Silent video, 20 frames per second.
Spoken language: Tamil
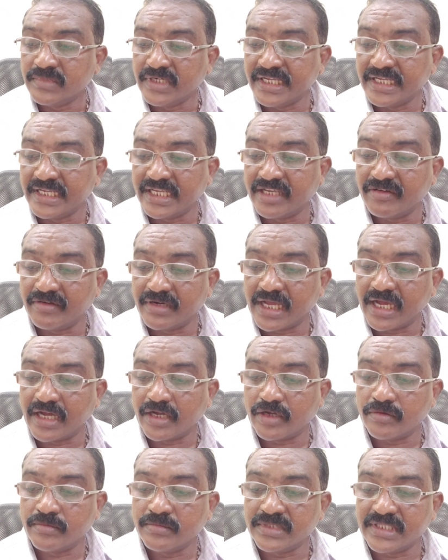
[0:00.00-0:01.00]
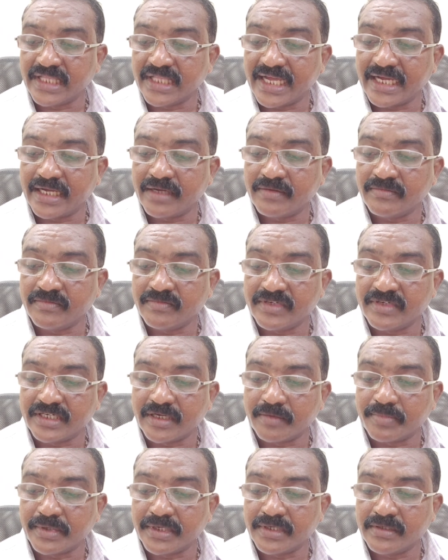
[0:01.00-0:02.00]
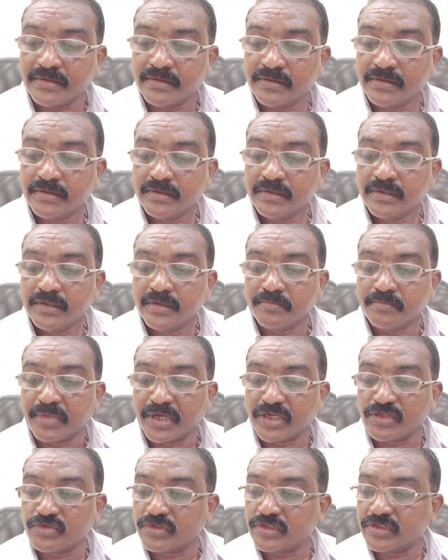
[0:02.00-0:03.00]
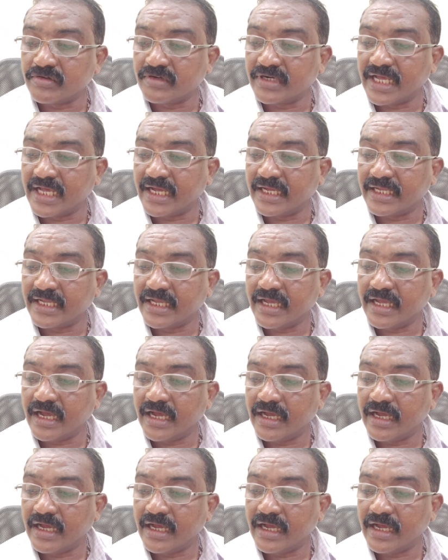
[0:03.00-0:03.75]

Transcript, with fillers: நீங்கியவனாகவும் தேகம் விட்டபின் பரிசுத்தவனாகி